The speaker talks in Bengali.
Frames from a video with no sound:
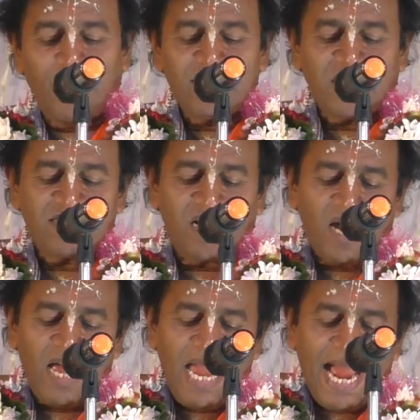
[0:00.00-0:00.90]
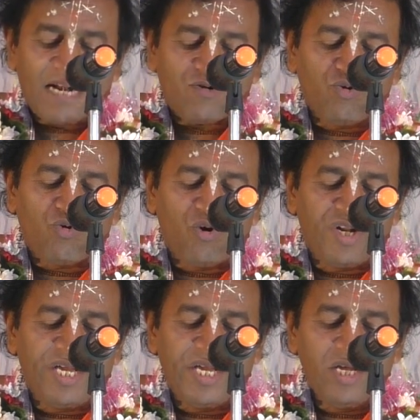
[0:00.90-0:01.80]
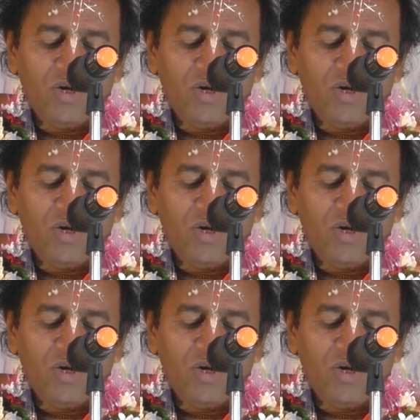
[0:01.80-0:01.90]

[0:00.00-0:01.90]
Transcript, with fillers: বাতাসা এক টুকরো নিয়ে